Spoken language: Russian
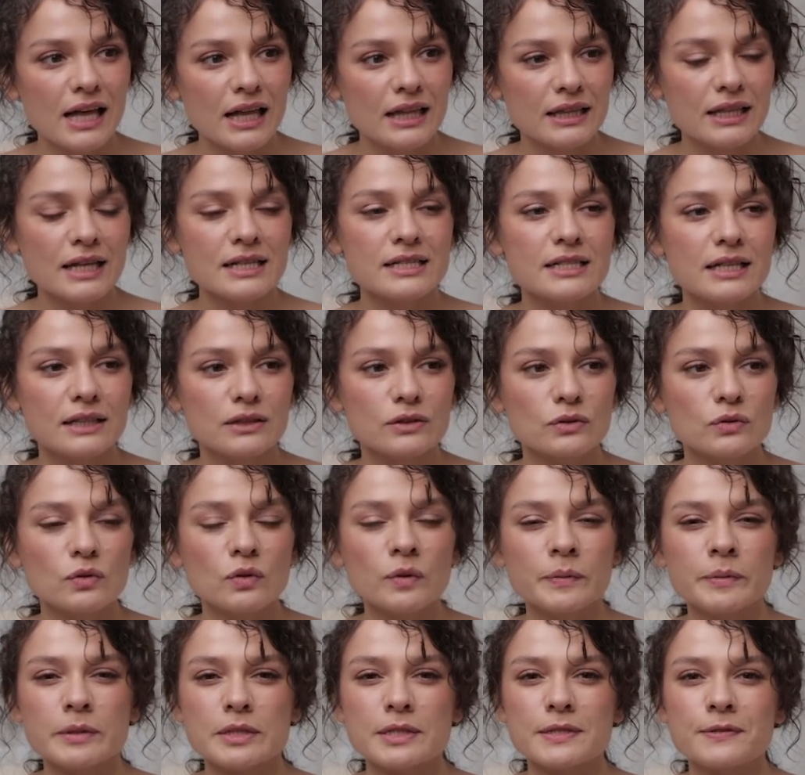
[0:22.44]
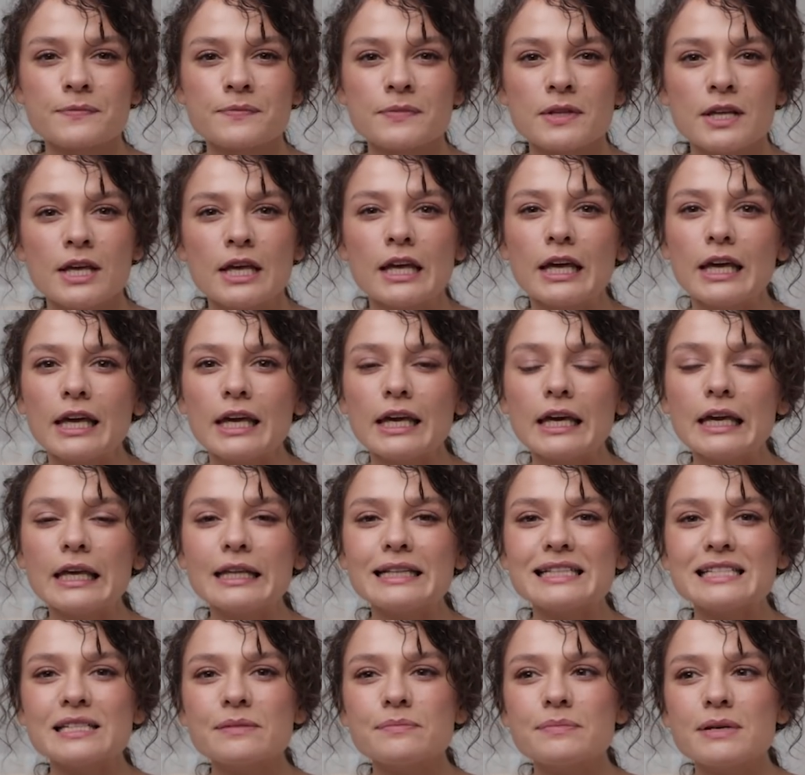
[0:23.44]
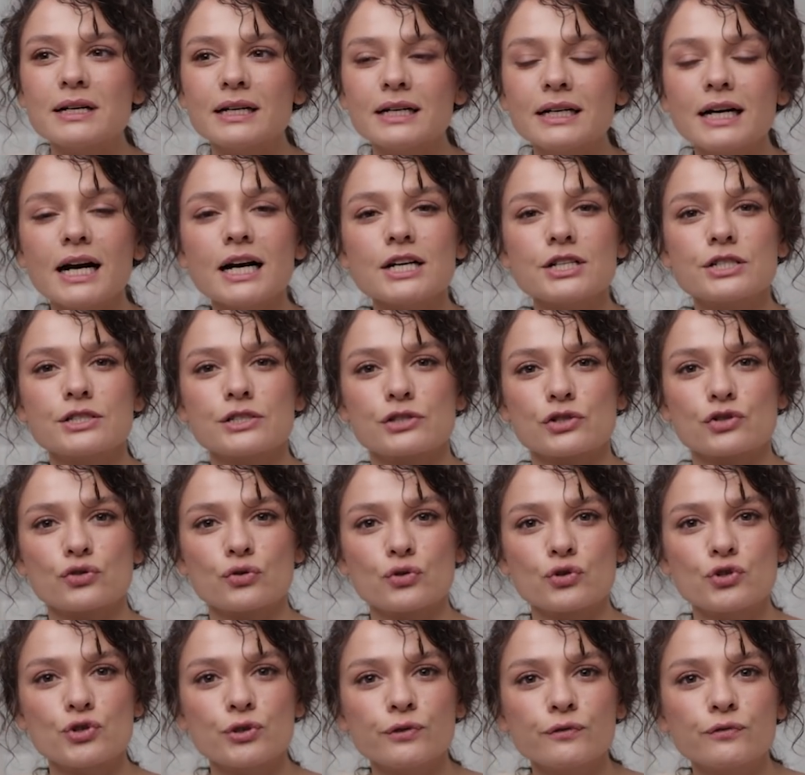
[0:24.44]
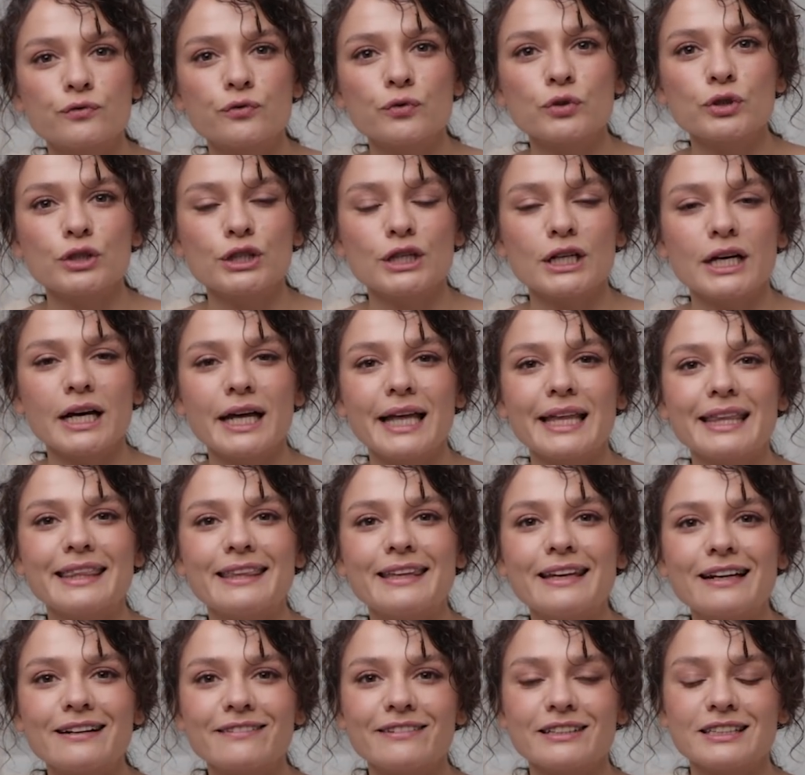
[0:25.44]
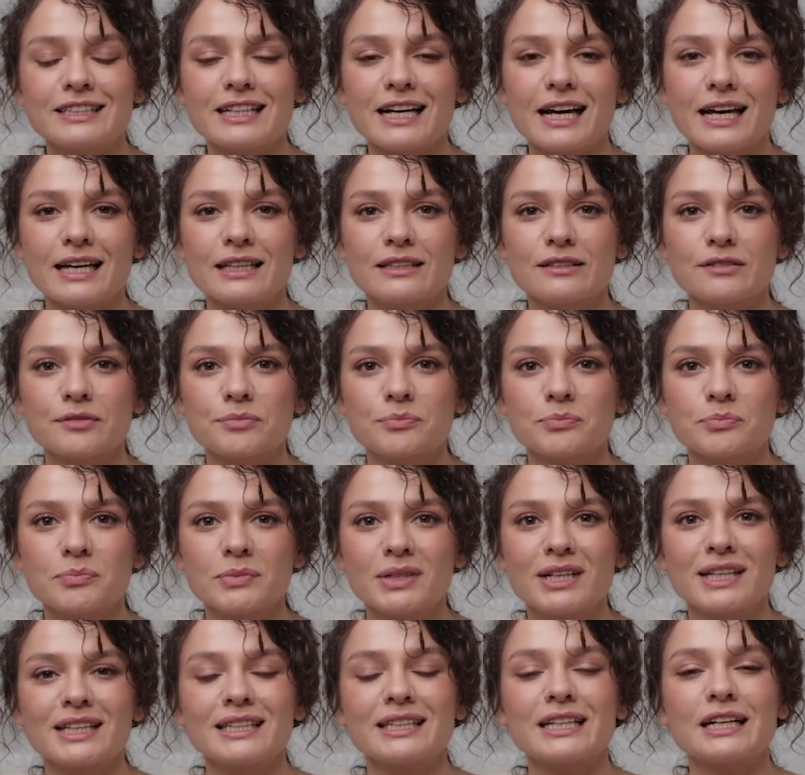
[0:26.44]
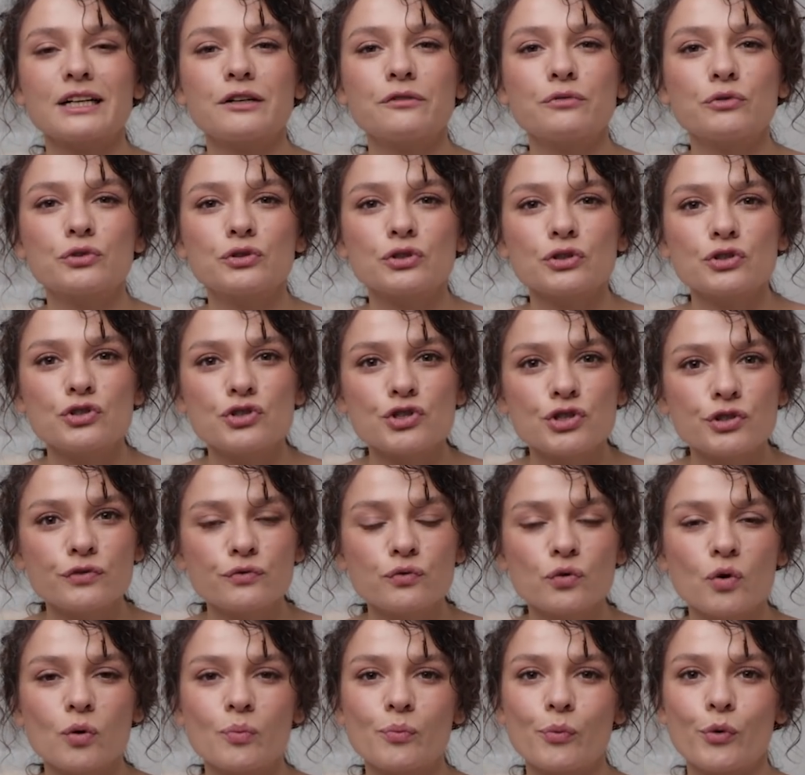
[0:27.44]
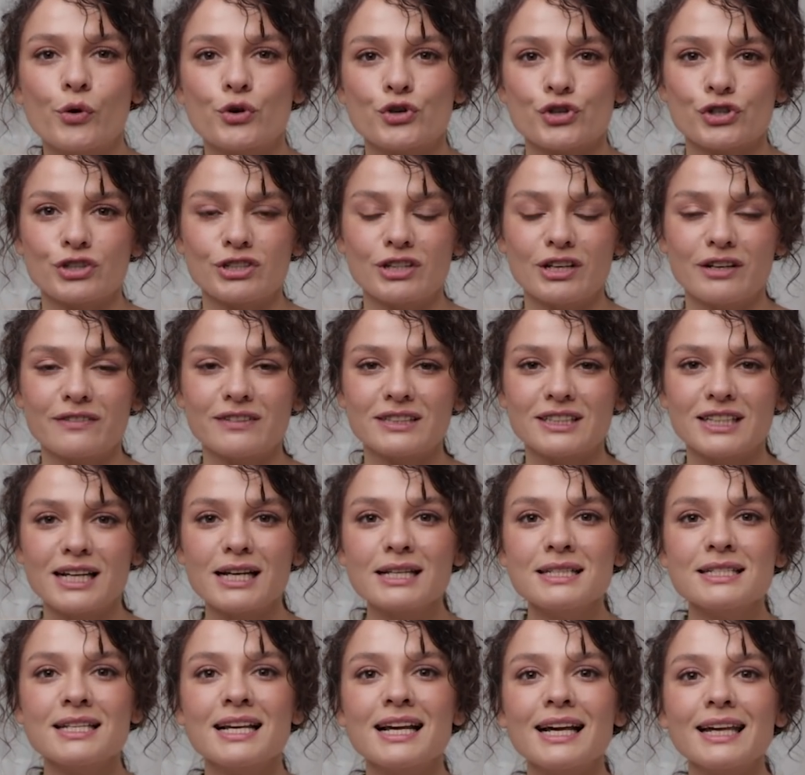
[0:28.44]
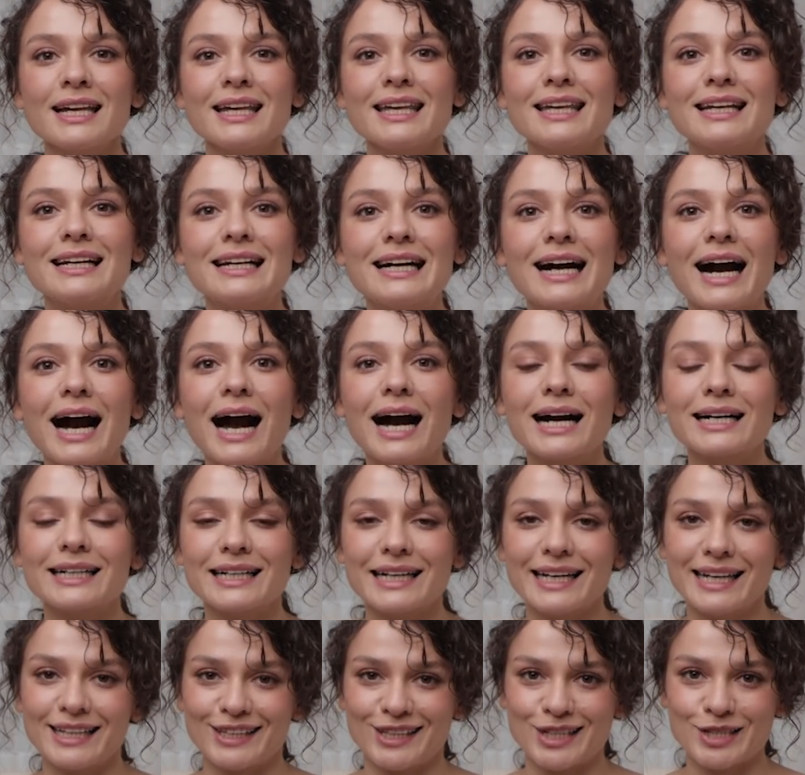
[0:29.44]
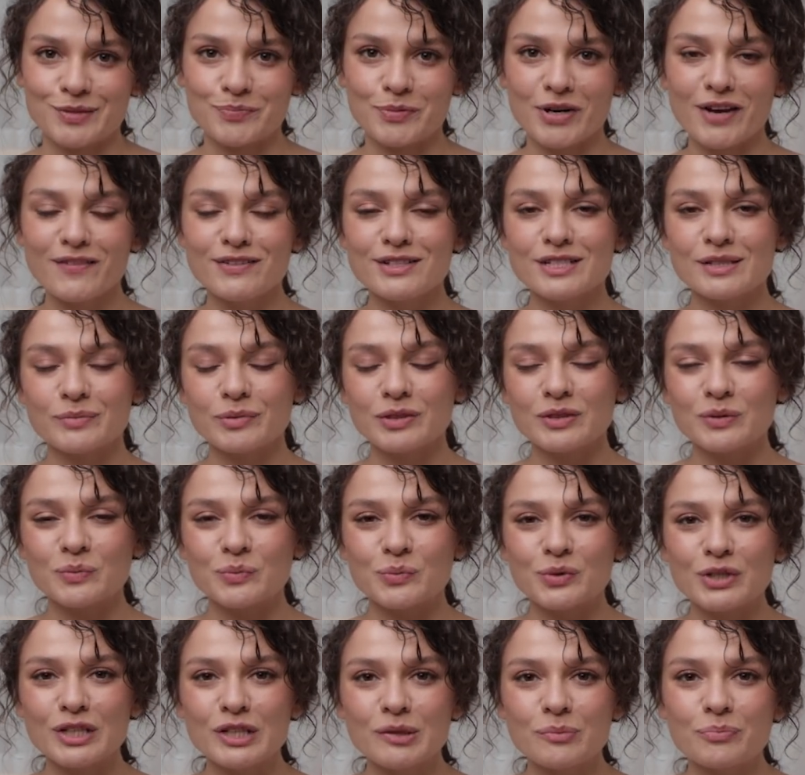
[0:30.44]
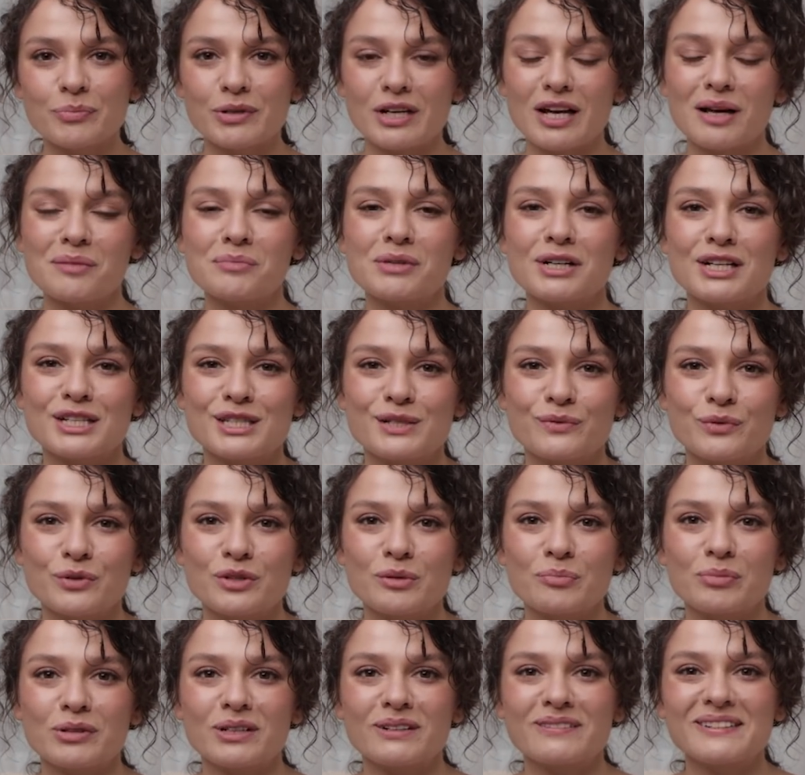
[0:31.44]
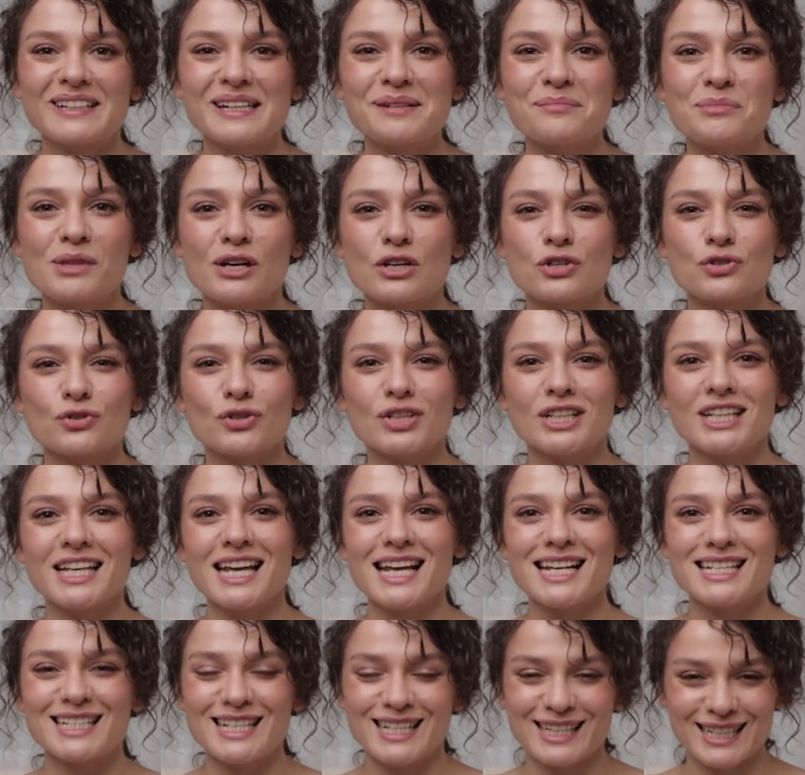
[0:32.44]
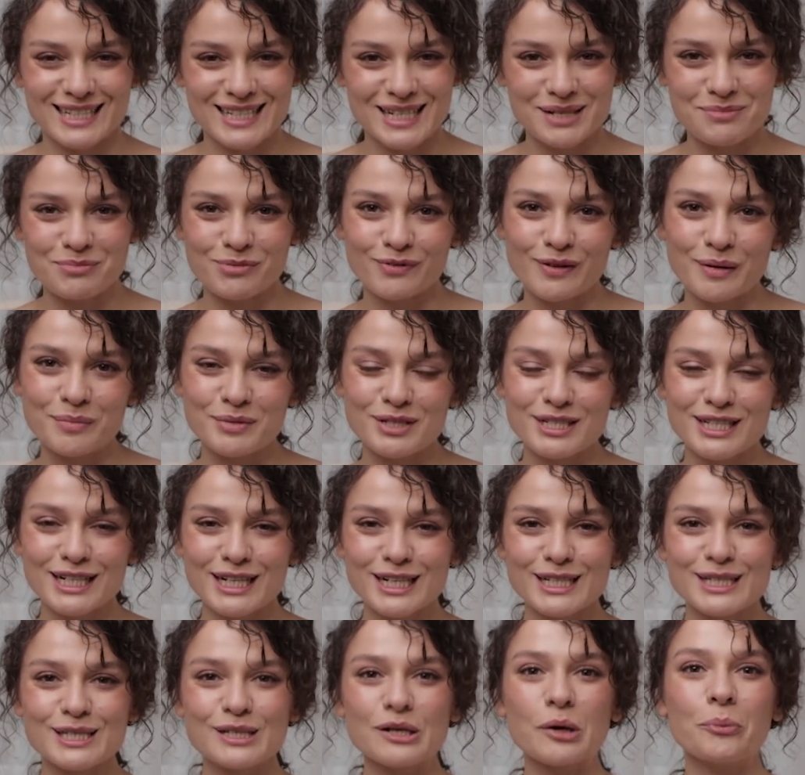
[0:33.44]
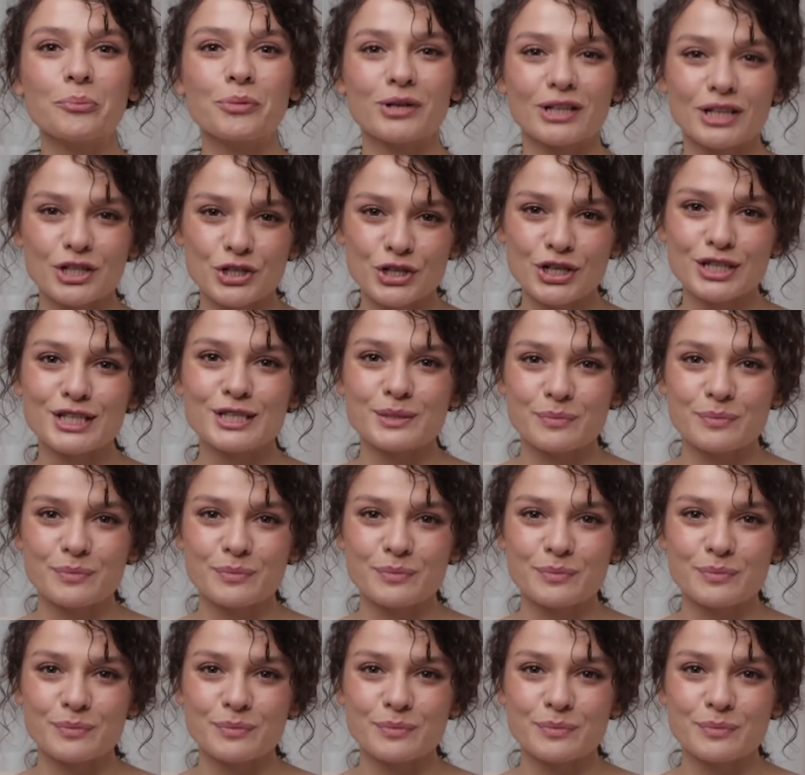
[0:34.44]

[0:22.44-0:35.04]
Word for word: надел образ, и тебе кажется, что чего-то не хватает – так вот, чего может не хватать и как это исправить, об этом мы прямо сегодня поговорим. Так что, если эта тема вам интересна, продолжайте